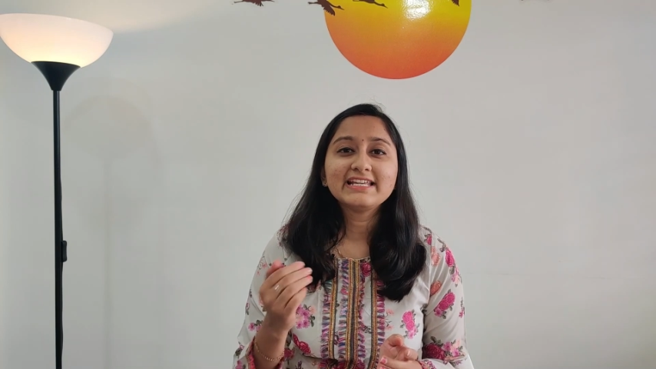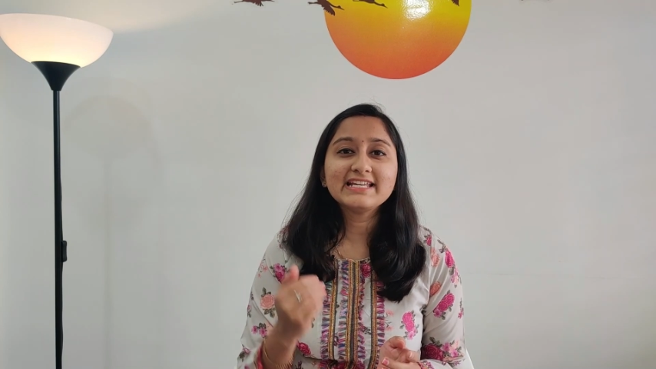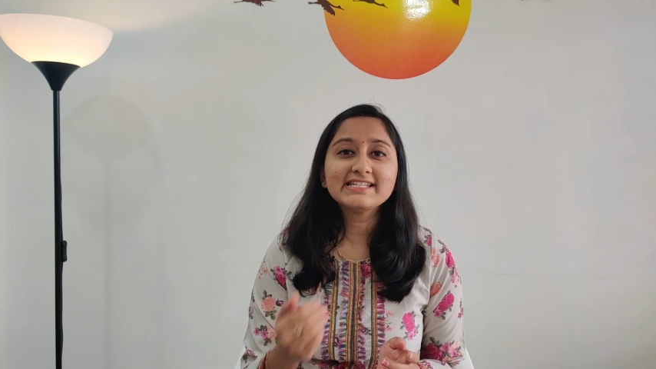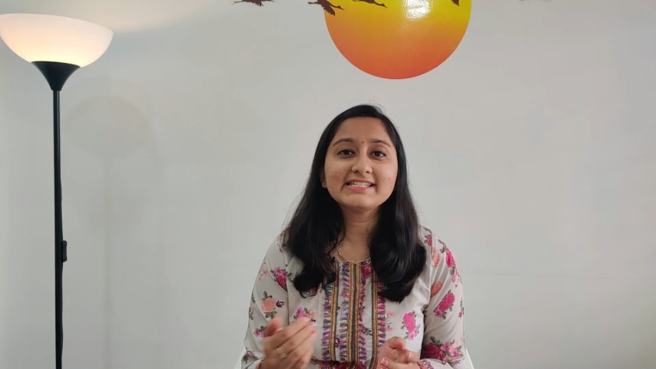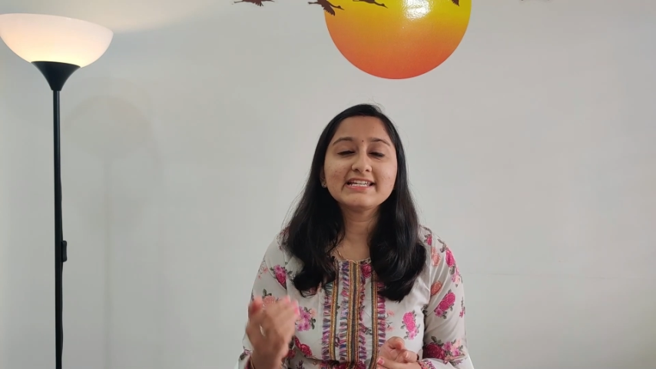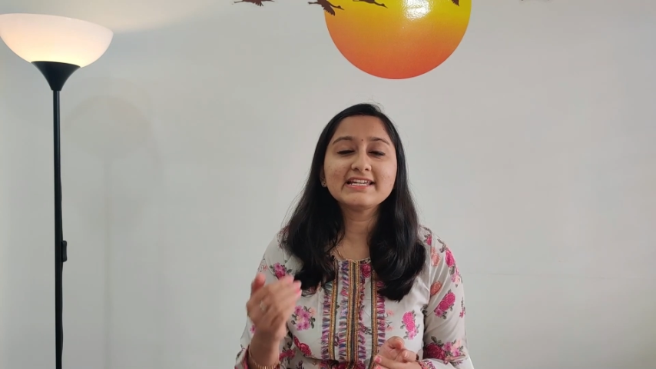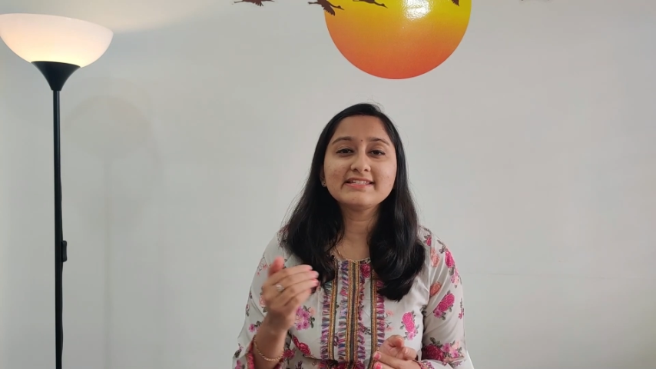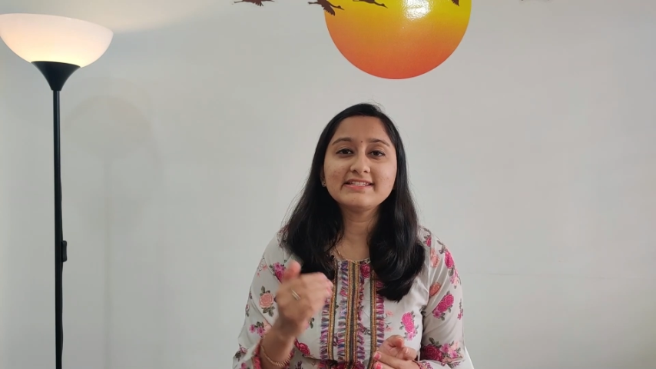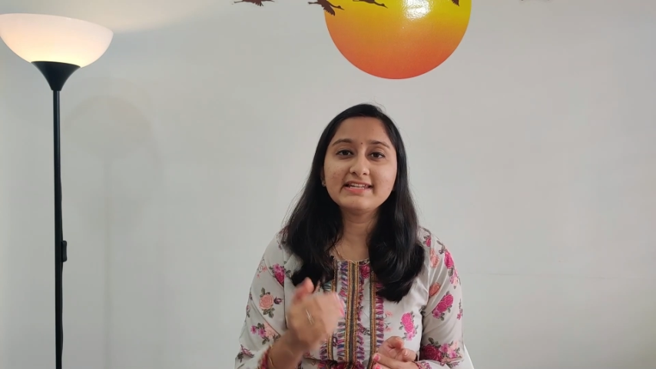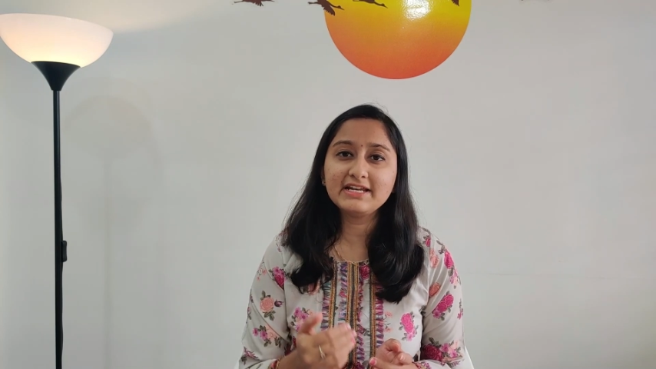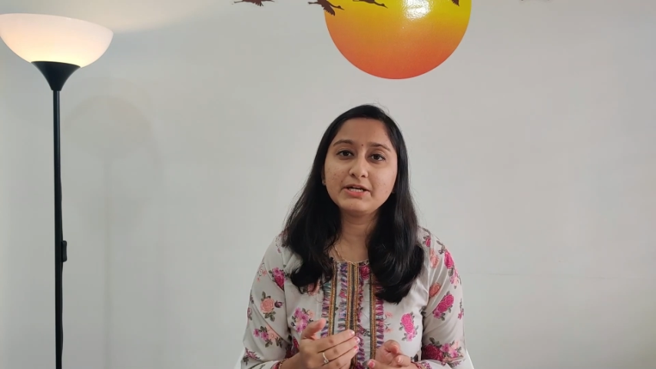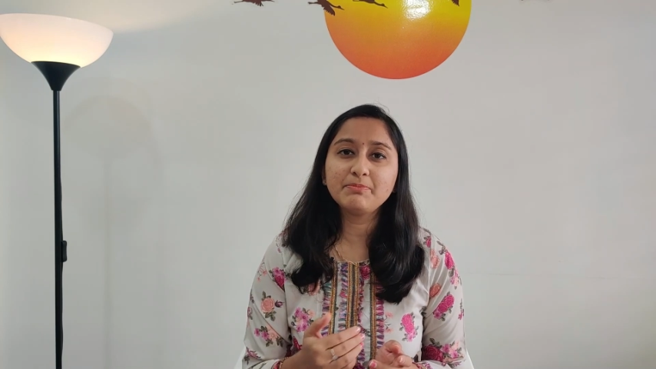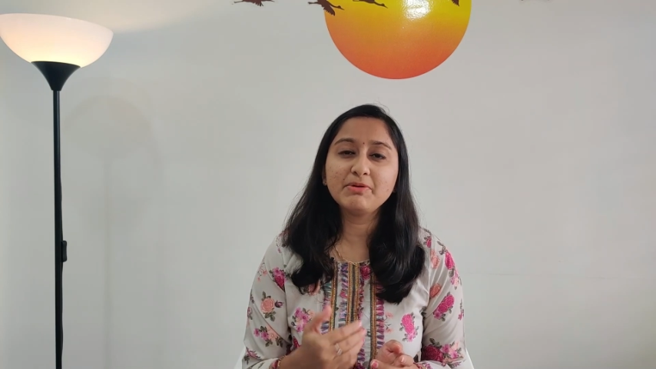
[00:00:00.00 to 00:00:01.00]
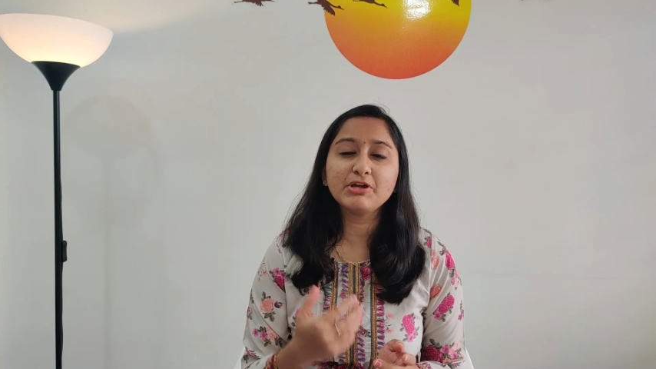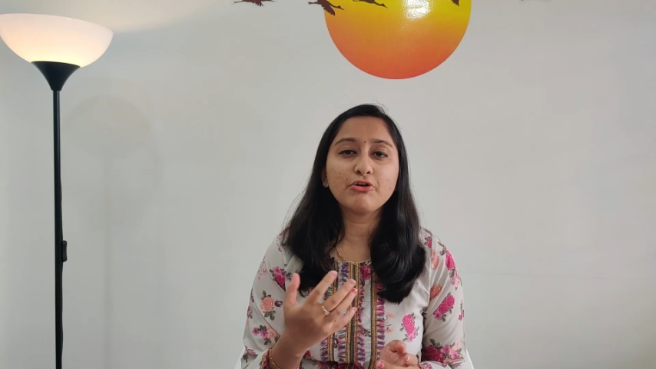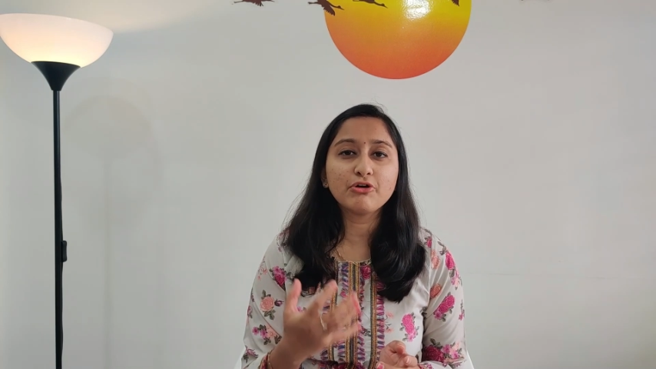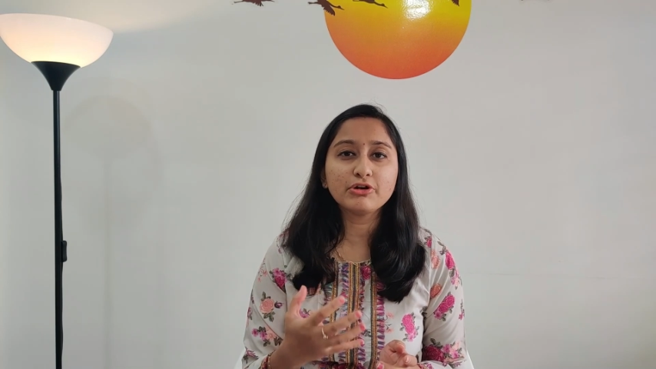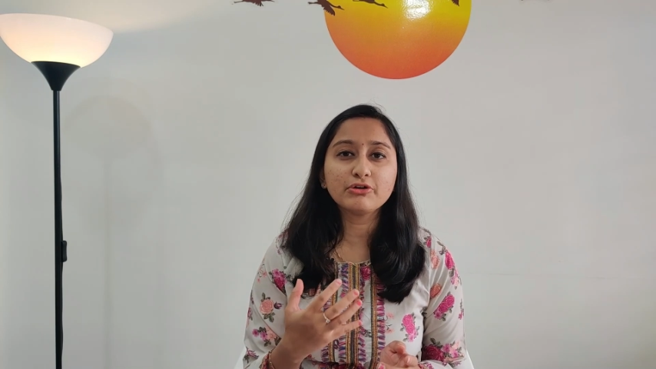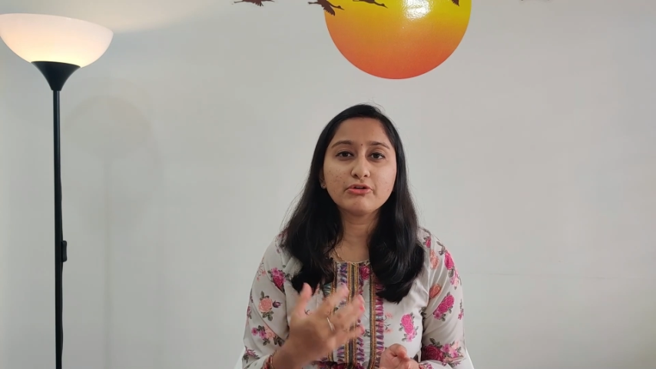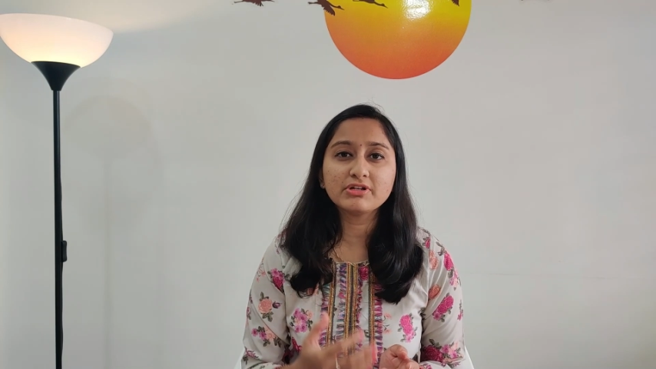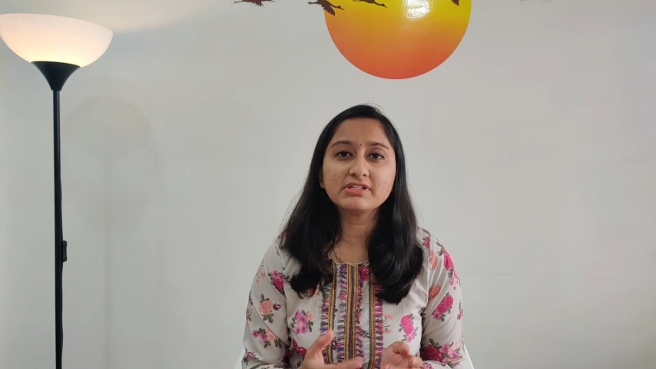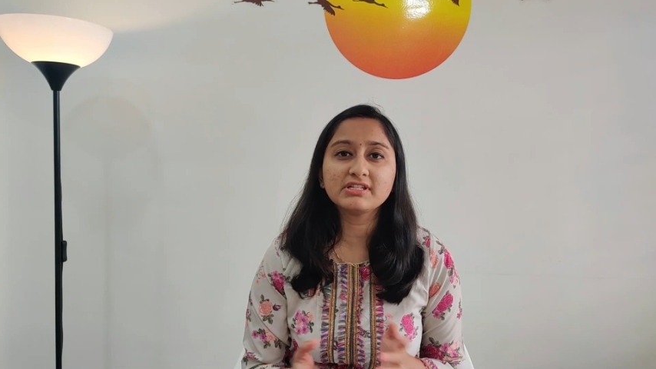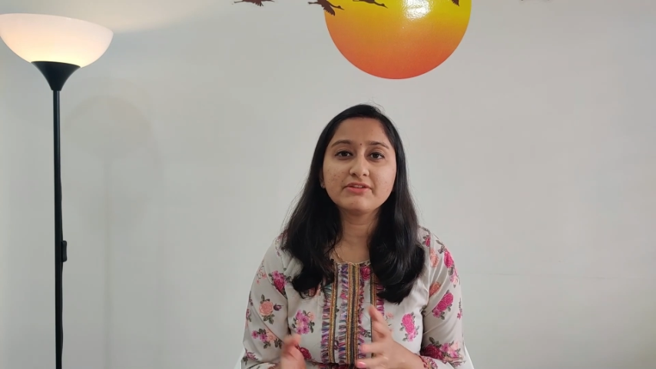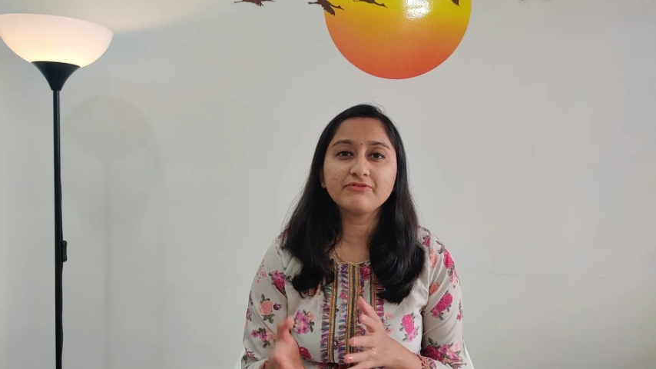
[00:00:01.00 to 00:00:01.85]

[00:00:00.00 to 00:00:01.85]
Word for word: किस किस डेट पे कौन कौन